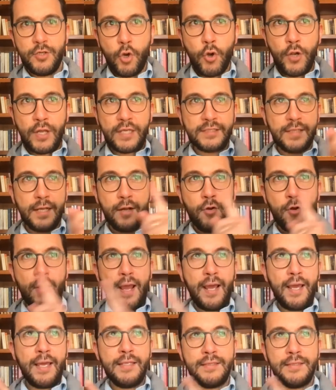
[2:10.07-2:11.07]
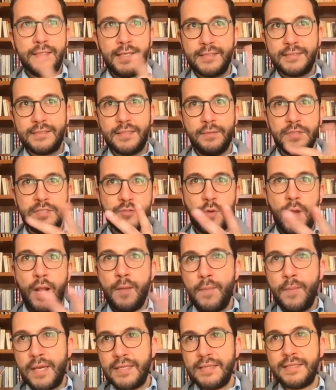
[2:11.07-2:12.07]
Conectar con la gente, hasta
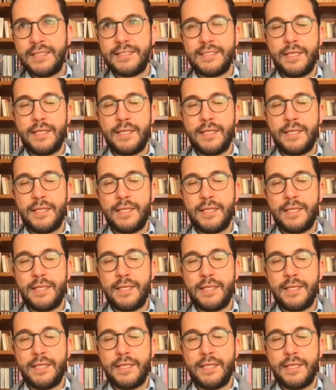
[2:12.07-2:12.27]
visualmente,